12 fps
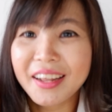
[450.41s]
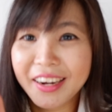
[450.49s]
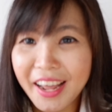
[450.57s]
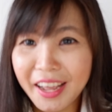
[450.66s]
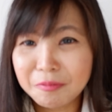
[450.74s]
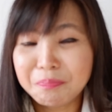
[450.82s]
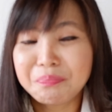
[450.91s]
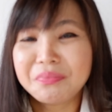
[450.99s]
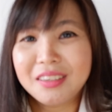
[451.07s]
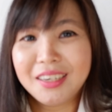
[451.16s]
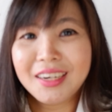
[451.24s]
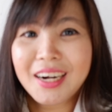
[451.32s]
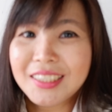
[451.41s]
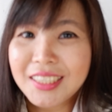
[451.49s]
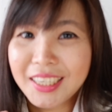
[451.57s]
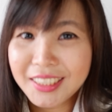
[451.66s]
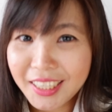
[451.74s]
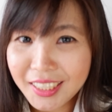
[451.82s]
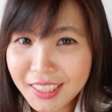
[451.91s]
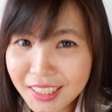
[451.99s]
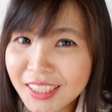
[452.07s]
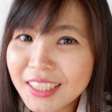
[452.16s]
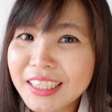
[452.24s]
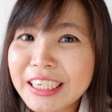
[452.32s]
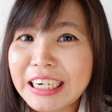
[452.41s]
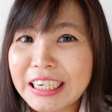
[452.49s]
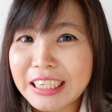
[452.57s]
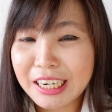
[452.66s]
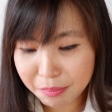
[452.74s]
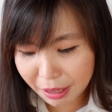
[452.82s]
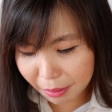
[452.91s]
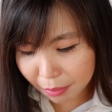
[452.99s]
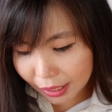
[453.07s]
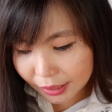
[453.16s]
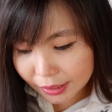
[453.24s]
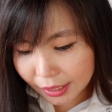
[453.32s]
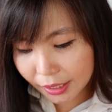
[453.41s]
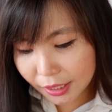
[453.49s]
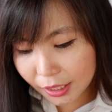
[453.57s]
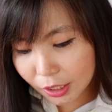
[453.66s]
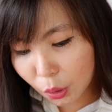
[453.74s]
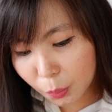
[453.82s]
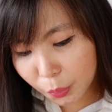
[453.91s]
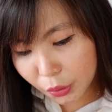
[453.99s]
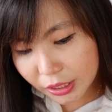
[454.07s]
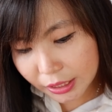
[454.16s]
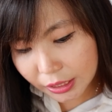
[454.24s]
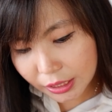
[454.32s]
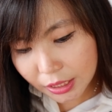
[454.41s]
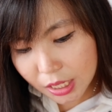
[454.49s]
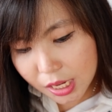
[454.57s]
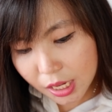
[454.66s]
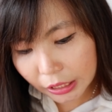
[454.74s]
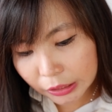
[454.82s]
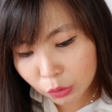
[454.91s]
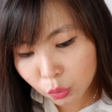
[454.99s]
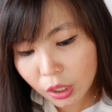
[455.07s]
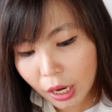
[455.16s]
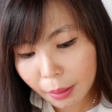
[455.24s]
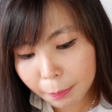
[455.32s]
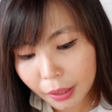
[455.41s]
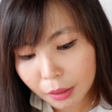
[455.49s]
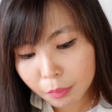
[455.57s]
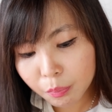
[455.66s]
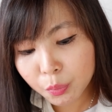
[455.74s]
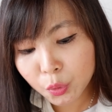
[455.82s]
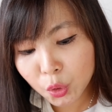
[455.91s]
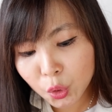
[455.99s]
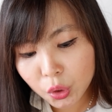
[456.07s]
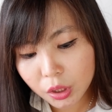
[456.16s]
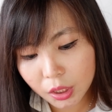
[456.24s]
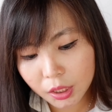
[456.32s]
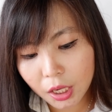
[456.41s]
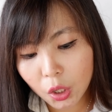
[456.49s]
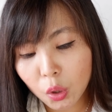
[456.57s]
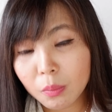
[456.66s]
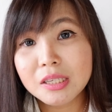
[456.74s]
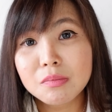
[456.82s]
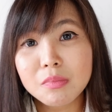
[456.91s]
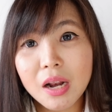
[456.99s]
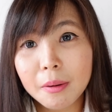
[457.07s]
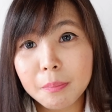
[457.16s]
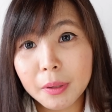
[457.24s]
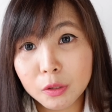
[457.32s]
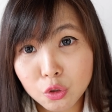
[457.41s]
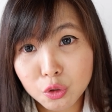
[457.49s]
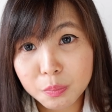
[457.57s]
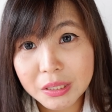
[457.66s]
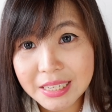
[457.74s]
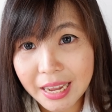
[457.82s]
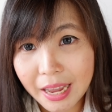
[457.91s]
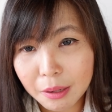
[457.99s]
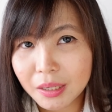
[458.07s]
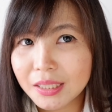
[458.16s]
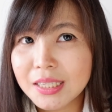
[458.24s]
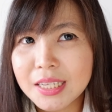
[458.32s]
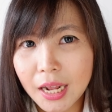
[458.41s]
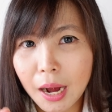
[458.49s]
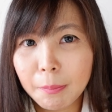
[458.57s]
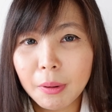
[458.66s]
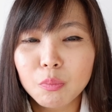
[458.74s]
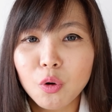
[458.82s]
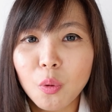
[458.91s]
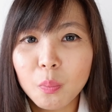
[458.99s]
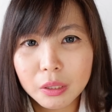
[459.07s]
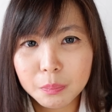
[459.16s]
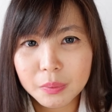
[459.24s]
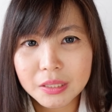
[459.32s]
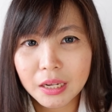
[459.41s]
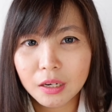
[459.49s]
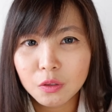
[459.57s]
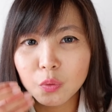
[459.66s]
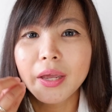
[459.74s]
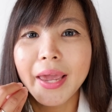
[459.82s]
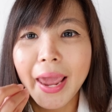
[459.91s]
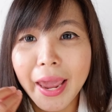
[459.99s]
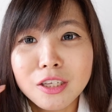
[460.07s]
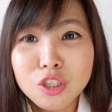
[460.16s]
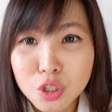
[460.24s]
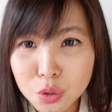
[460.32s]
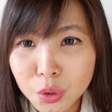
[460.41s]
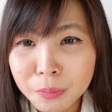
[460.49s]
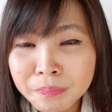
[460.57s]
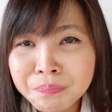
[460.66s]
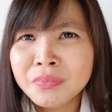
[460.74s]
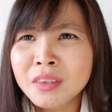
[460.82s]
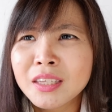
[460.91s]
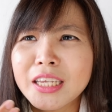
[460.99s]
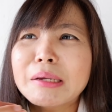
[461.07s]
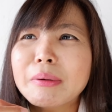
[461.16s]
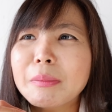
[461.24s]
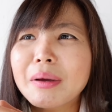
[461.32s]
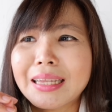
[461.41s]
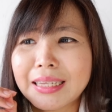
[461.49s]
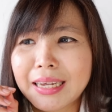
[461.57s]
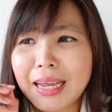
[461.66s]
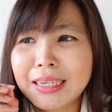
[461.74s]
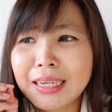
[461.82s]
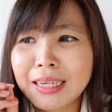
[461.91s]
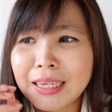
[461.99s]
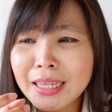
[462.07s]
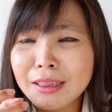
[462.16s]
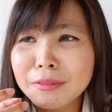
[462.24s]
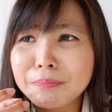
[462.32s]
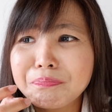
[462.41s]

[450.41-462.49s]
Nah, rasanya ini karena memang tadi komposisinya itu 83,947% berarti sekitar 84% itu keju jadi memang ketika digigit